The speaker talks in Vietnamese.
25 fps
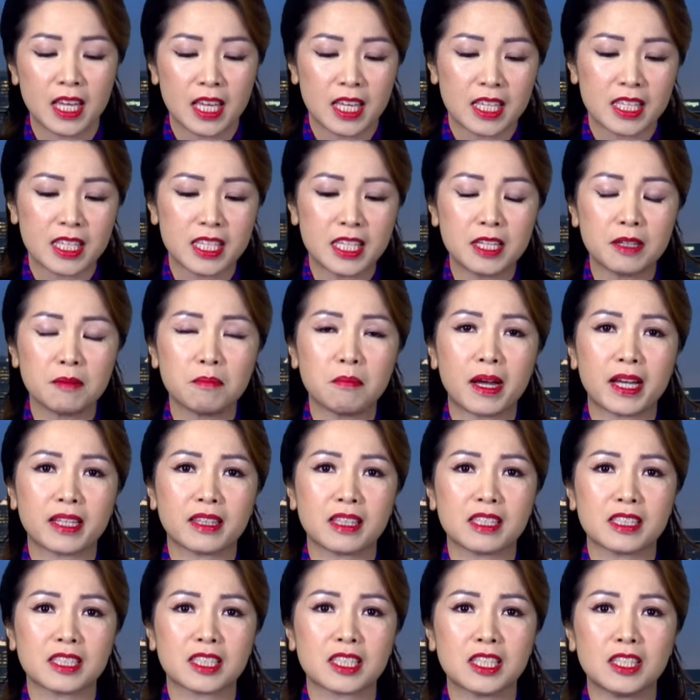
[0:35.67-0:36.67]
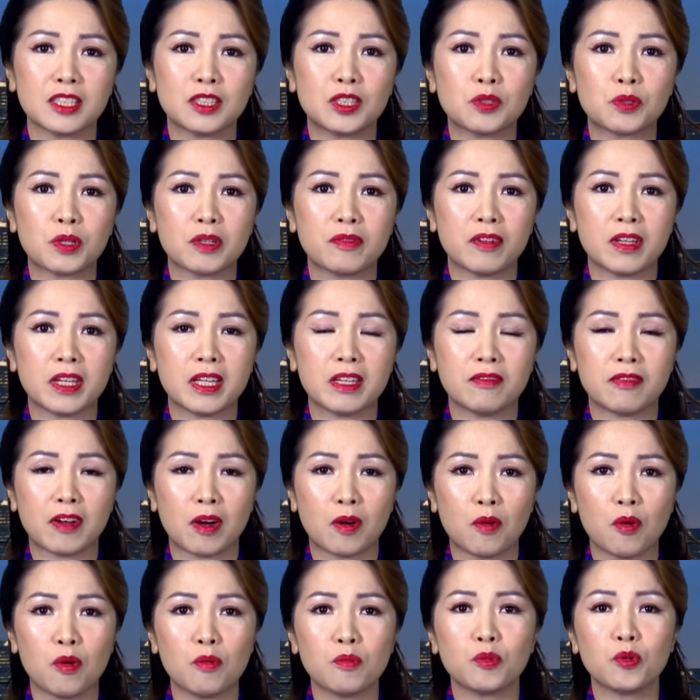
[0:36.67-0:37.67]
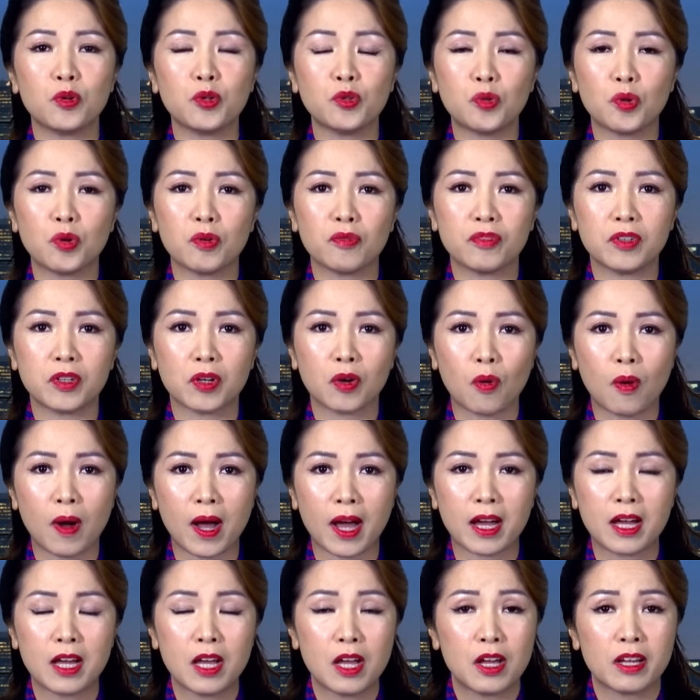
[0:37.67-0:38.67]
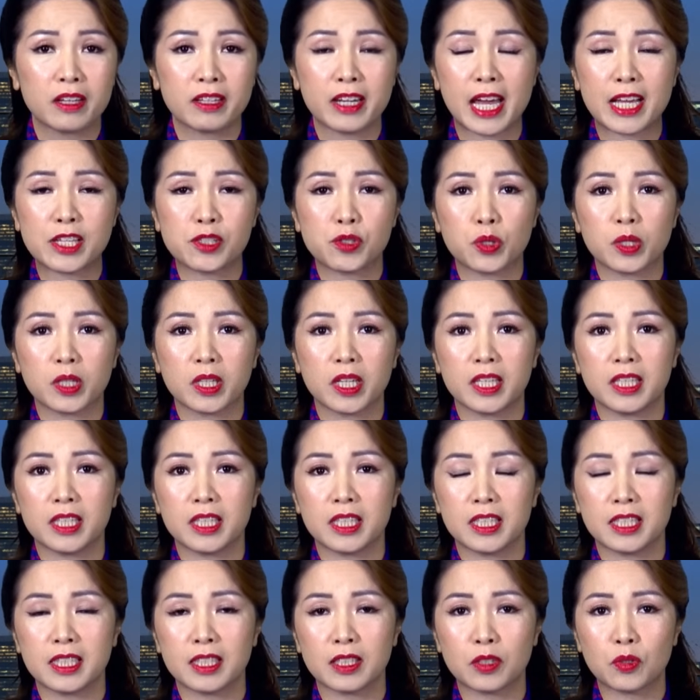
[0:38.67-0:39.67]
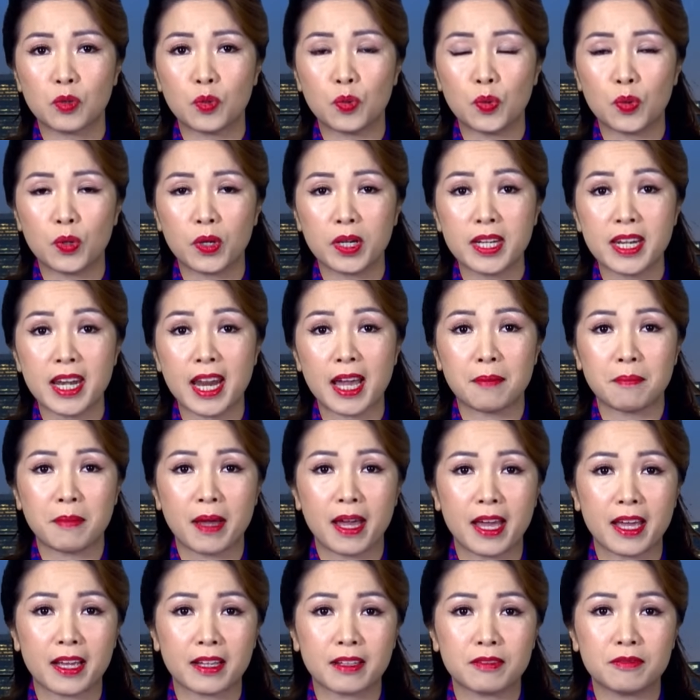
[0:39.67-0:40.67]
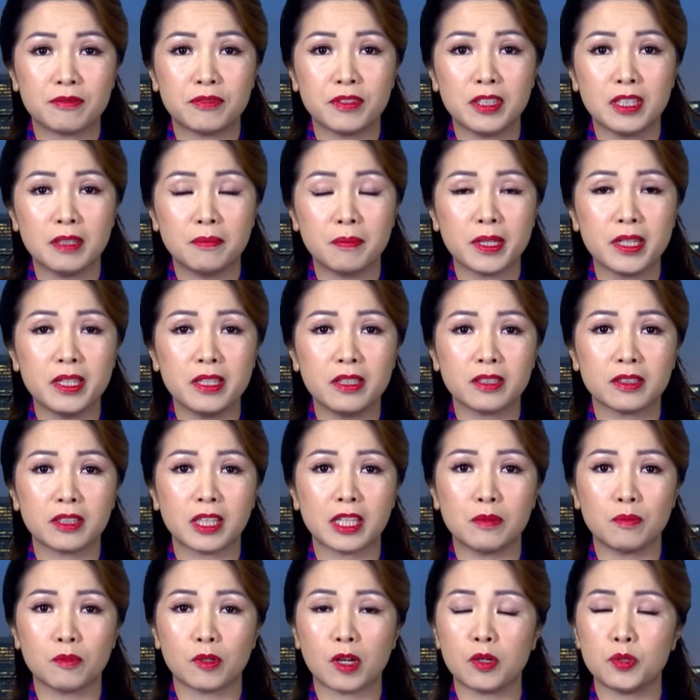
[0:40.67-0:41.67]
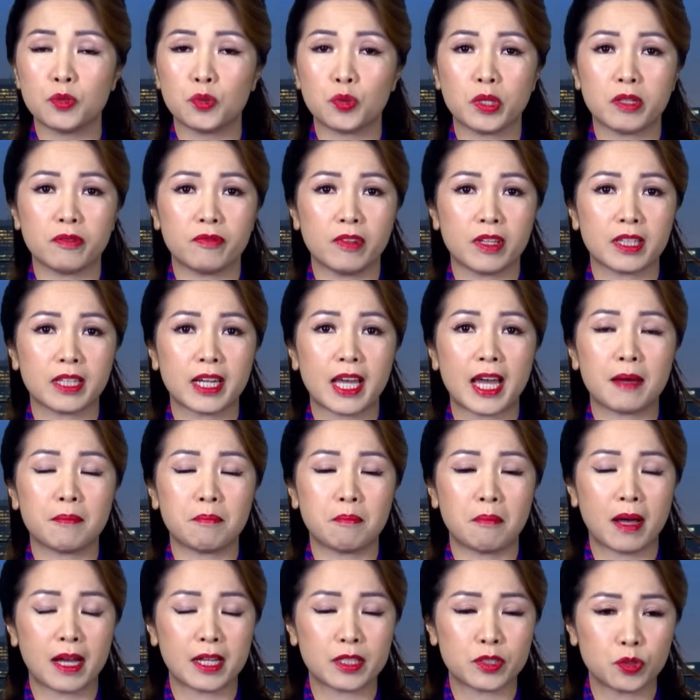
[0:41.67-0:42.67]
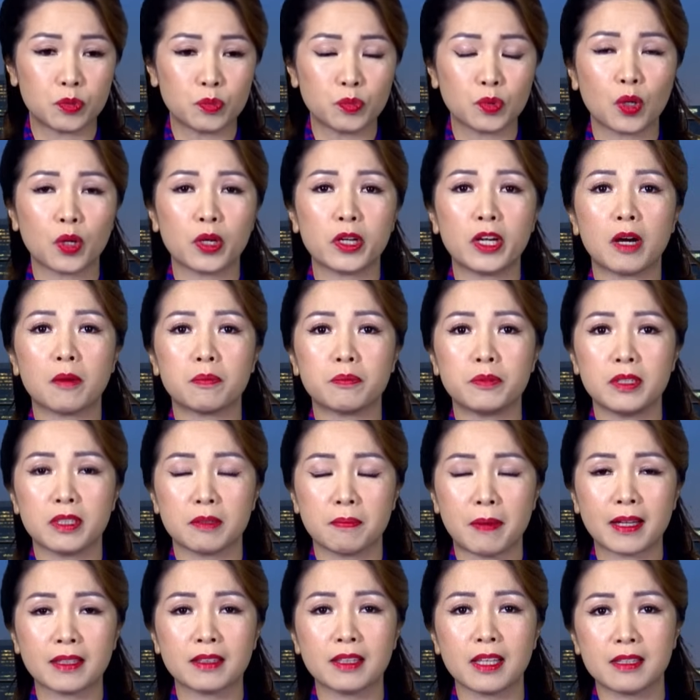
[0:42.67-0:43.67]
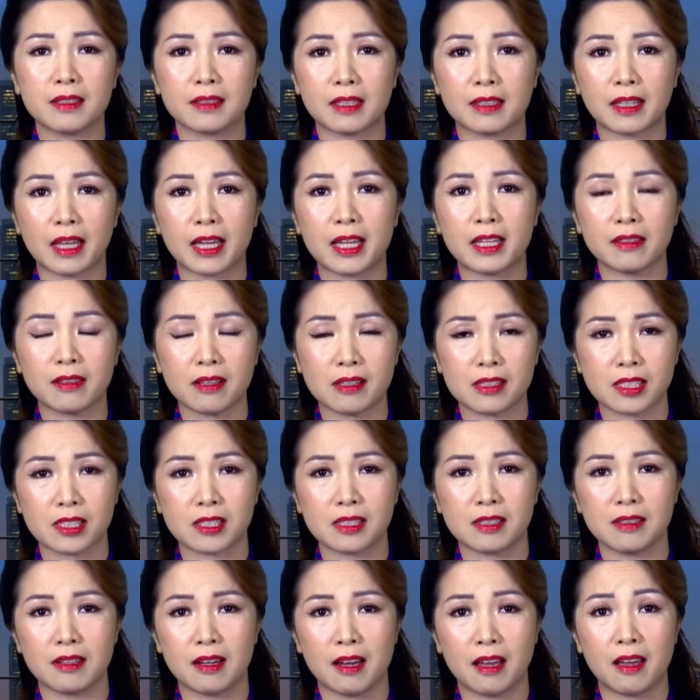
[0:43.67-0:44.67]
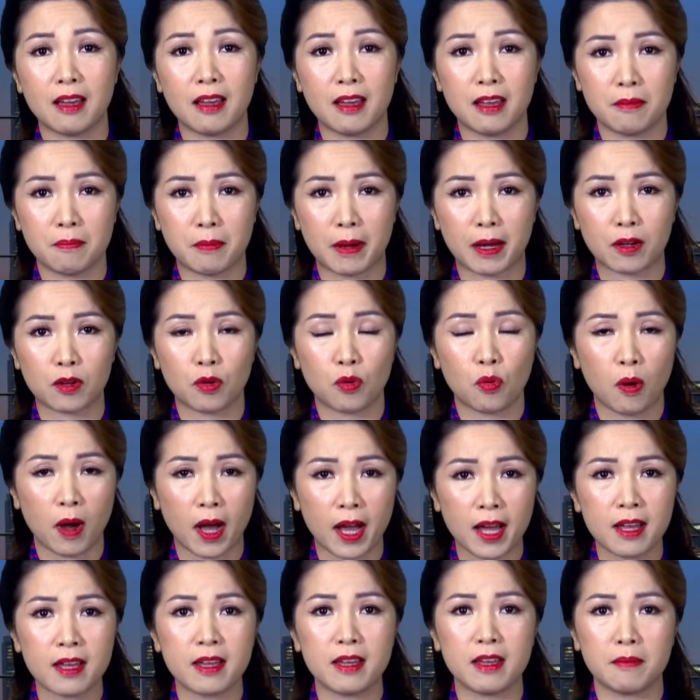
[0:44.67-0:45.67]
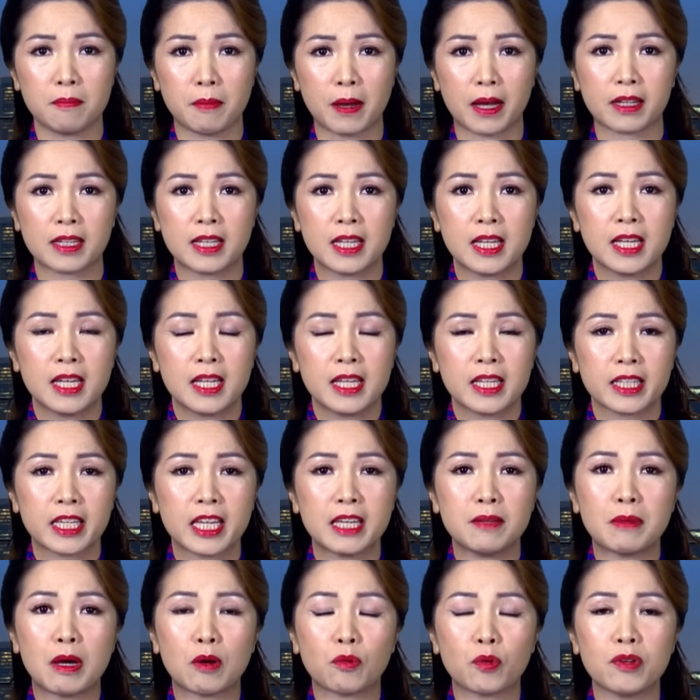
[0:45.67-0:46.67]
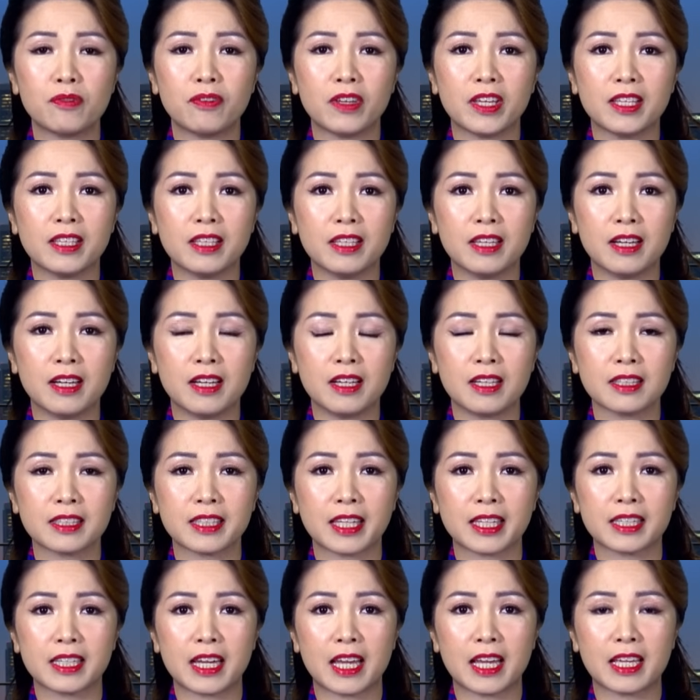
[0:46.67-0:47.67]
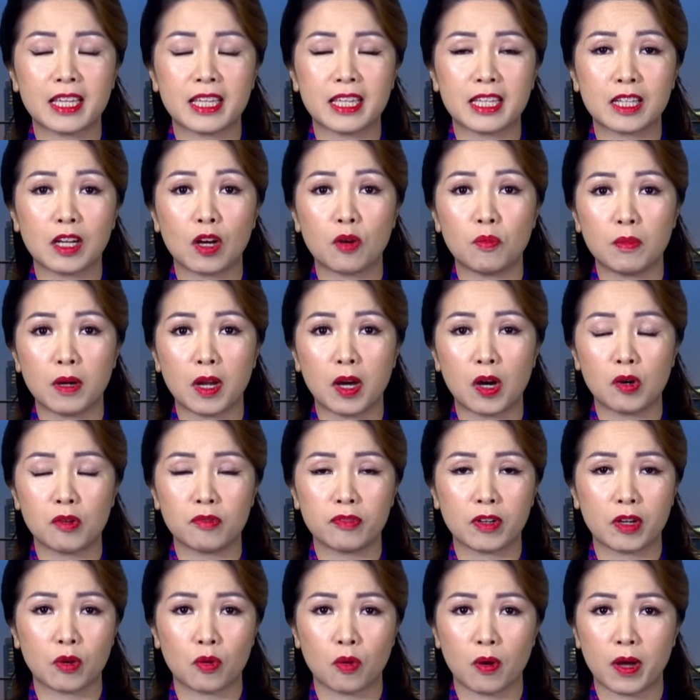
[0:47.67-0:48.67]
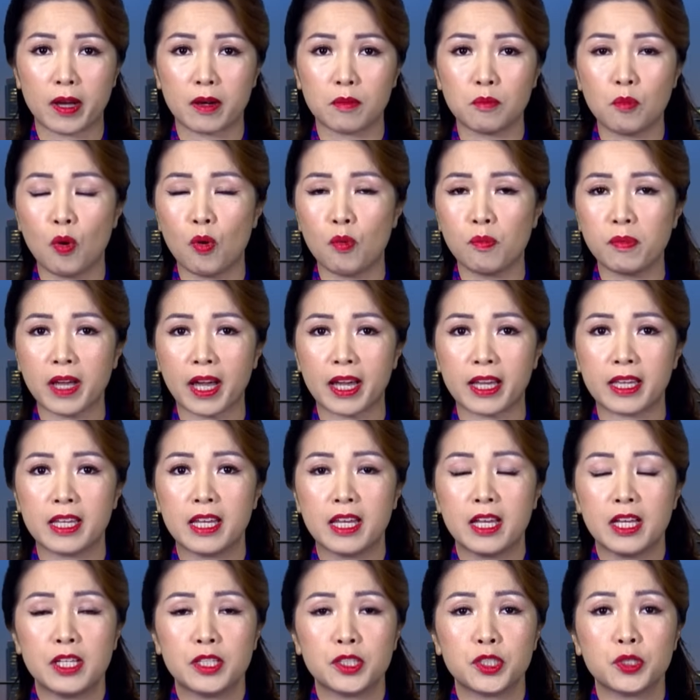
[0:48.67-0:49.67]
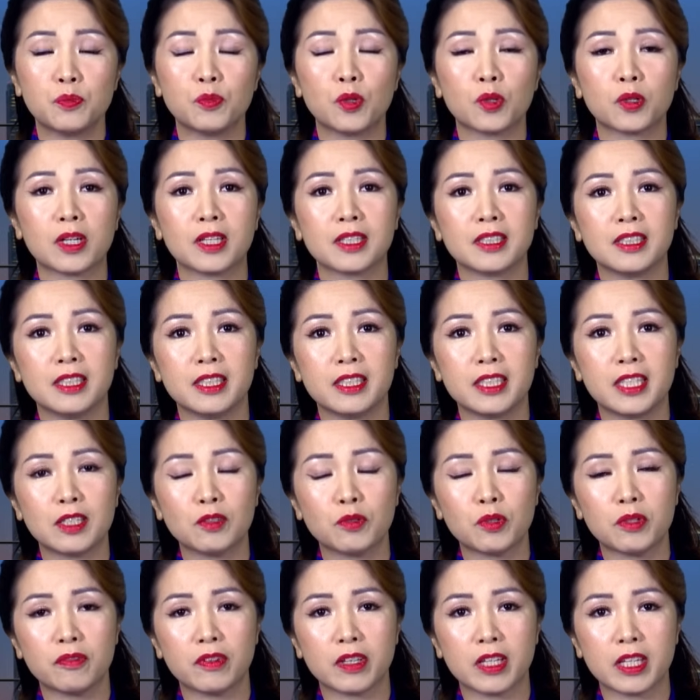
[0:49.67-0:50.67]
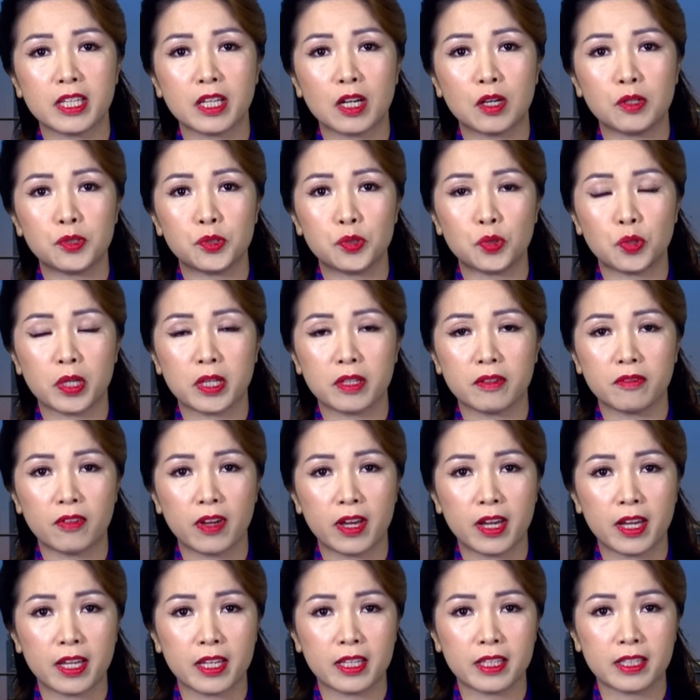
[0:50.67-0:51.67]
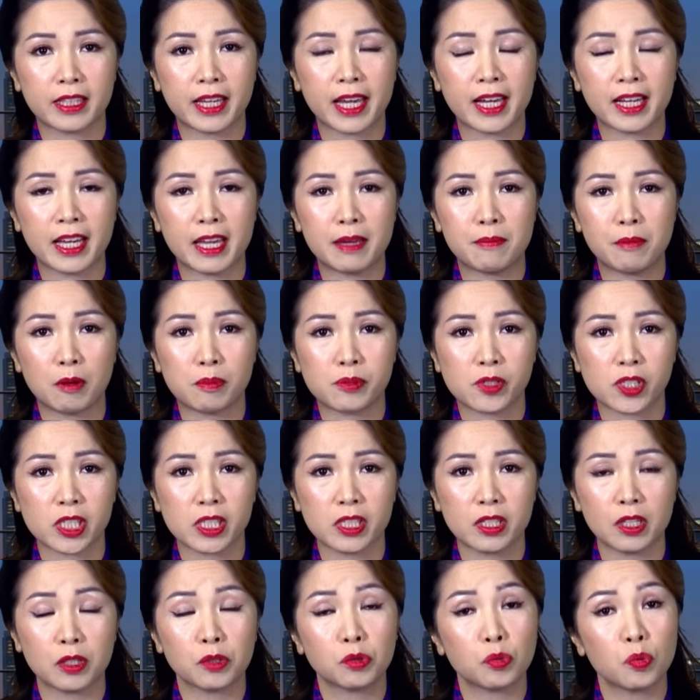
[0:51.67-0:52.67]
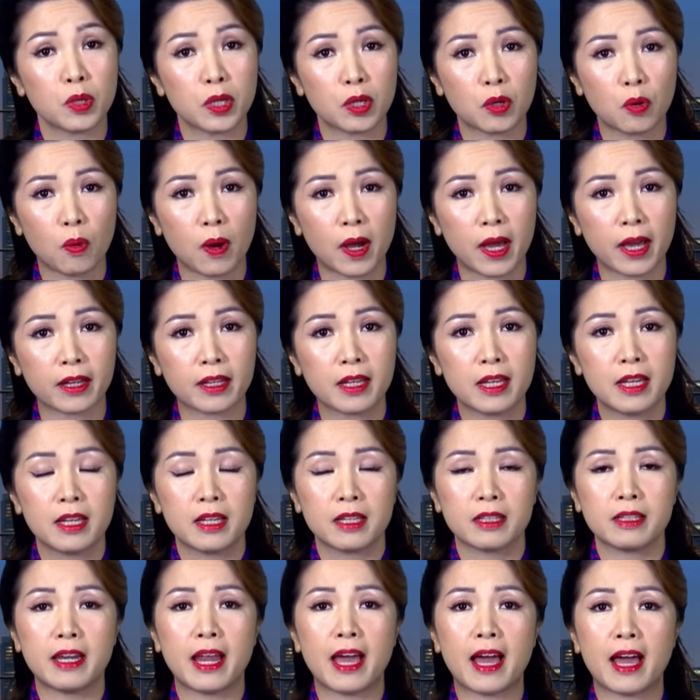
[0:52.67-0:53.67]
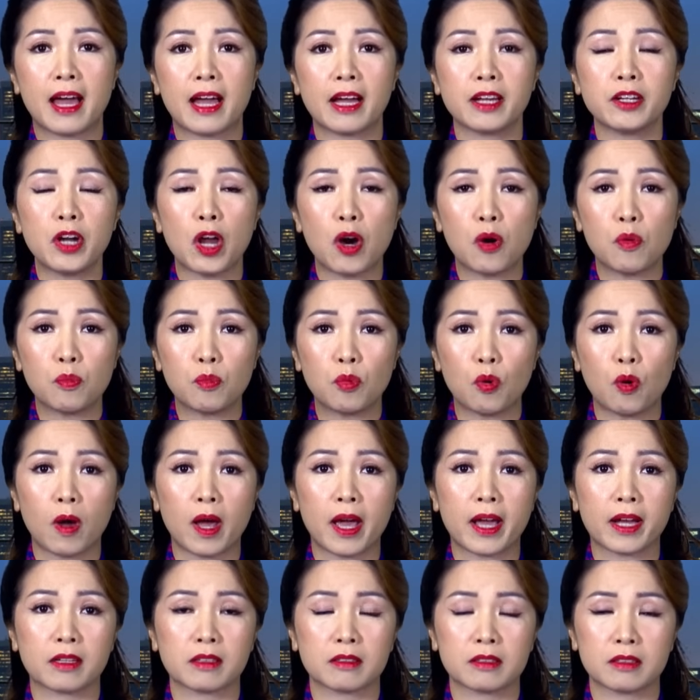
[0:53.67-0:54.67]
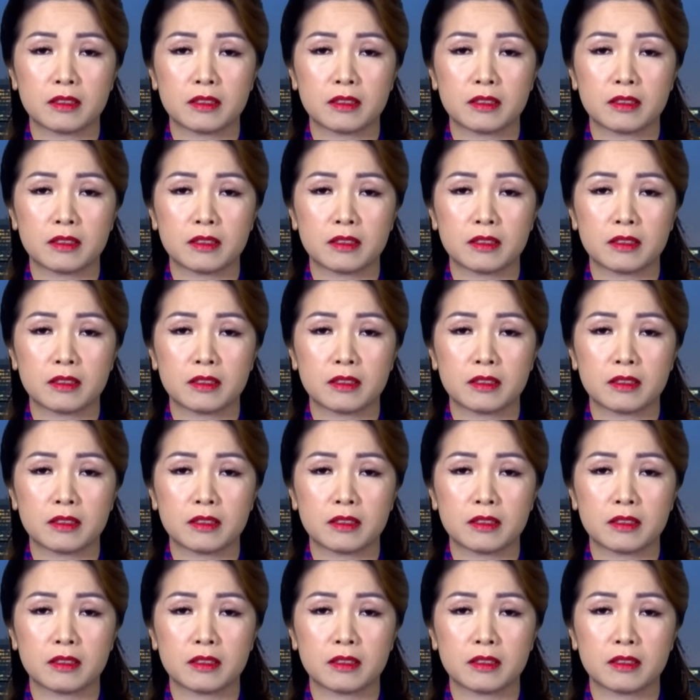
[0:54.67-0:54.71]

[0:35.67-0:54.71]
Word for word: Nhưng mà thực sự thưa quý vị vào hôm cuối tuần vừa qua, đài truyền hình của Nam Hàn vừa mới đưa tin câu chuyện Việt Nam mà chúng tôi đọc được bản tin thì thấy thực sự là ê mặt quá ê mặt. Khi mà quý vị nhớ cách đây không lâu vào khoảng 4 ngày, chúng tôi có gửi đến quý vị câu chuyện về các em học sinh ở Tuyên Quang đã đồng loạt